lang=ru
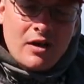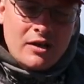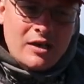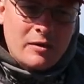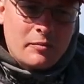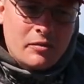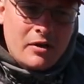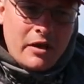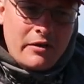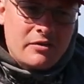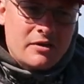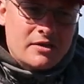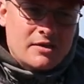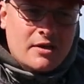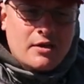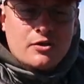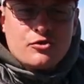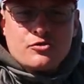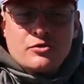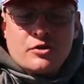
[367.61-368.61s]
Они плавили,
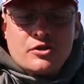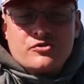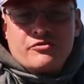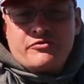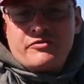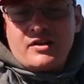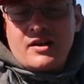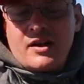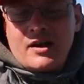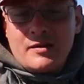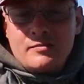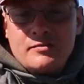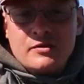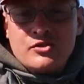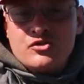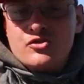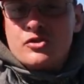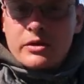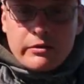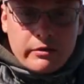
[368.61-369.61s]
сказали, что даже
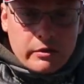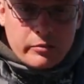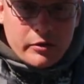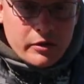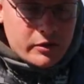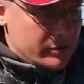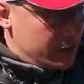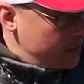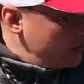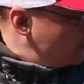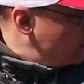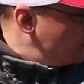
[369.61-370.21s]
великолепно джерковая палка.